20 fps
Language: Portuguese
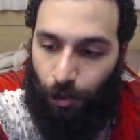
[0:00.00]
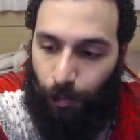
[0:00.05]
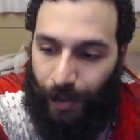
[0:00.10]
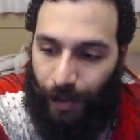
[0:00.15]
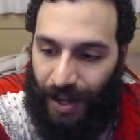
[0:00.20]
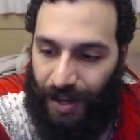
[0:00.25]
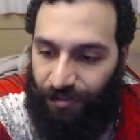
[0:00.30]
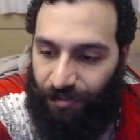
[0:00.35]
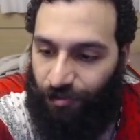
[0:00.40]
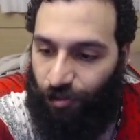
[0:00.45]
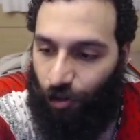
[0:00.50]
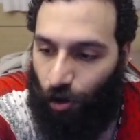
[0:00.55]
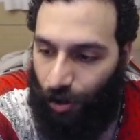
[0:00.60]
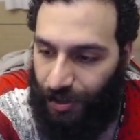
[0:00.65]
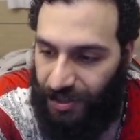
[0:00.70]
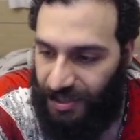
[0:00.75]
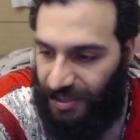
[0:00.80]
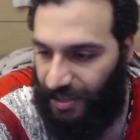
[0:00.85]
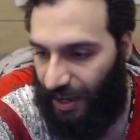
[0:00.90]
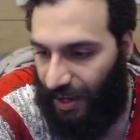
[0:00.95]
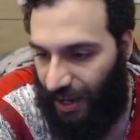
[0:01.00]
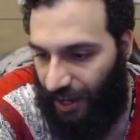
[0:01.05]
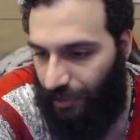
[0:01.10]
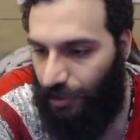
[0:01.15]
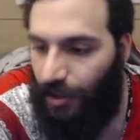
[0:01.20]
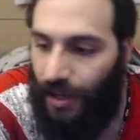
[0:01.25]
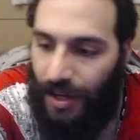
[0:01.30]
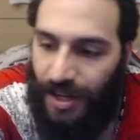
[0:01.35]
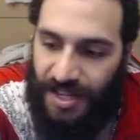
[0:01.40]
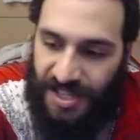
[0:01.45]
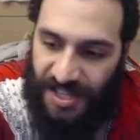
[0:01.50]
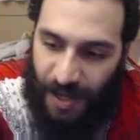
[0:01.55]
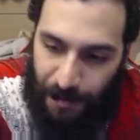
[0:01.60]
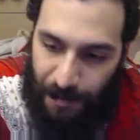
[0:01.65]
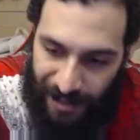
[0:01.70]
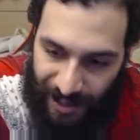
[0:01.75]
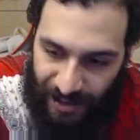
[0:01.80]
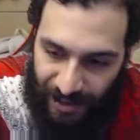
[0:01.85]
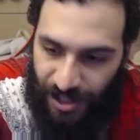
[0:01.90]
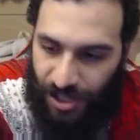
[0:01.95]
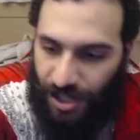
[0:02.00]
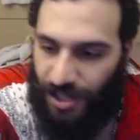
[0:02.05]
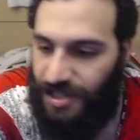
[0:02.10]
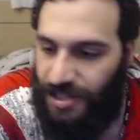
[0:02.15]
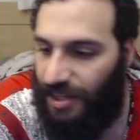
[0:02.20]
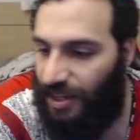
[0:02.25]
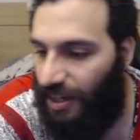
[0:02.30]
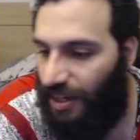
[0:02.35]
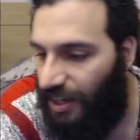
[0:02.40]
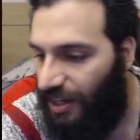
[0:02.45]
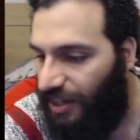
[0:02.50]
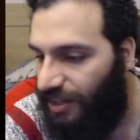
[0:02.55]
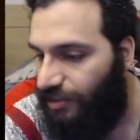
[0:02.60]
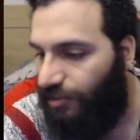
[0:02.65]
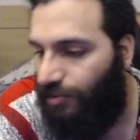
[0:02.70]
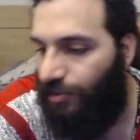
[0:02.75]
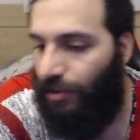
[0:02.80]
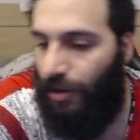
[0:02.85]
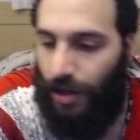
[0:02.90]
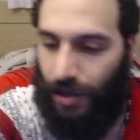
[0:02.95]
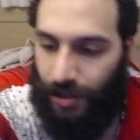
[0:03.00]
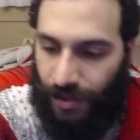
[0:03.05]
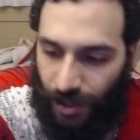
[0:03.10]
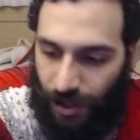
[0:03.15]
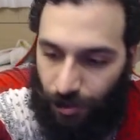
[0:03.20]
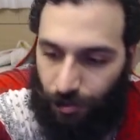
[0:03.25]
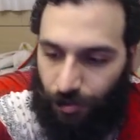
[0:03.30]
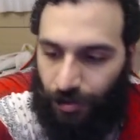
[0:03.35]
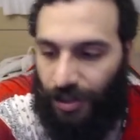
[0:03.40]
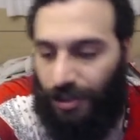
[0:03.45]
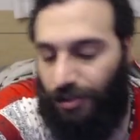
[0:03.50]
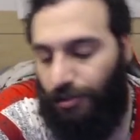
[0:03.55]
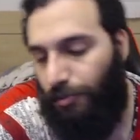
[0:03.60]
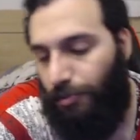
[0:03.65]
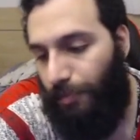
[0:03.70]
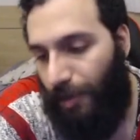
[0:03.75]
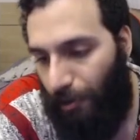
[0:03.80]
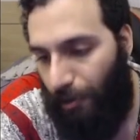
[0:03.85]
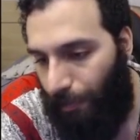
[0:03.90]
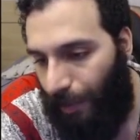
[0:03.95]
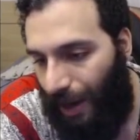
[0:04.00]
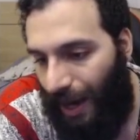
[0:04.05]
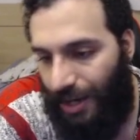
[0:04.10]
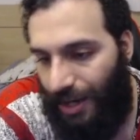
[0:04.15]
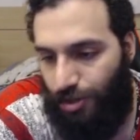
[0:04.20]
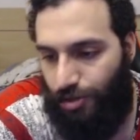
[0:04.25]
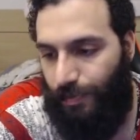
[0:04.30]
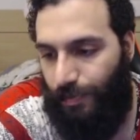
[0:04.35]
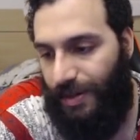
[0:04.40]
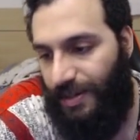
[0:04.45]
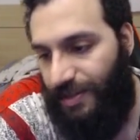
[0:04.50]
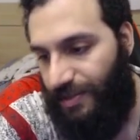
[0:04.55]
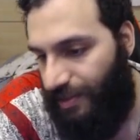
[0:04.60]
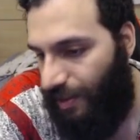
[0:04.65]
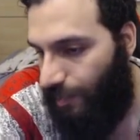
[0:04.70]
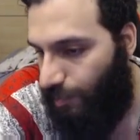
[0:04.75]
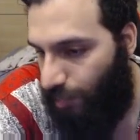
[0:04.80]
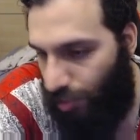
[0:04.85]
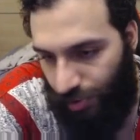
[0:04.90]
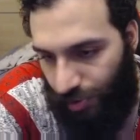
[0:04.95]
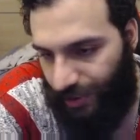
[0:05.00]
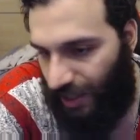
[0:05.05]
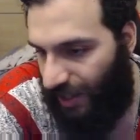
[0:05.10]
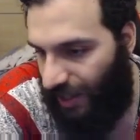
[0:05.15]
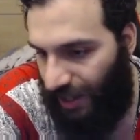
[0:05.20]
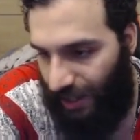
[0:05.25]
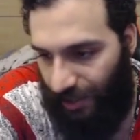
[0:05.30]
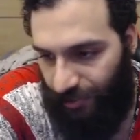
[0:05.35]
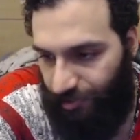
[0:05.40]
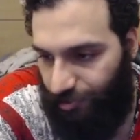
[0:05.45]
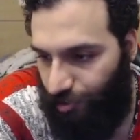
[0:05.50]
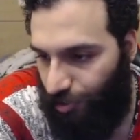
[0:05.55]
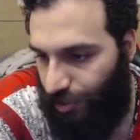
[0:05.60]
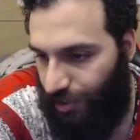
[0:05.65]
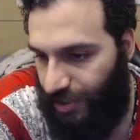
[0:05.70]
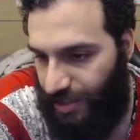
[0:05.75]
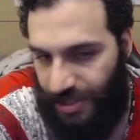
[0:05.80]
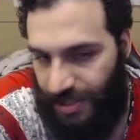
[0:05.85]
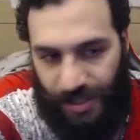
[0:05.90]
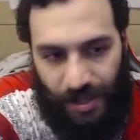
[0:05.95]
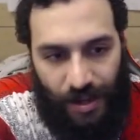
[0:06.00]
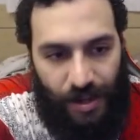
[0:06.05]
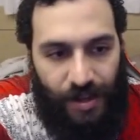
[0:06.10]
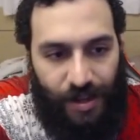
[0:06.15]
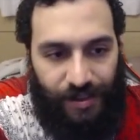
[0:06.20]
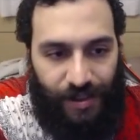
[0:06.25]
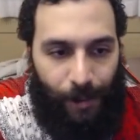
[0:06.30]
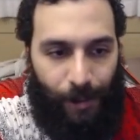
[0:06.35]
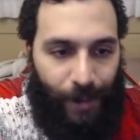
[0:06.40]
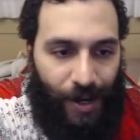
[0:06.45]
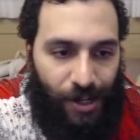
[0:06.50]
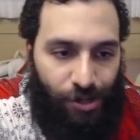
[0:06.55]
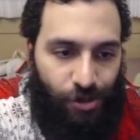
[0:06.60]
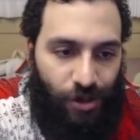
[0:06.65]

bem fortes, tá ligado? 100% de chance crítico, dano crítico meio baixo, mas tá bom, tá ligado? Foda-se. Tá baixo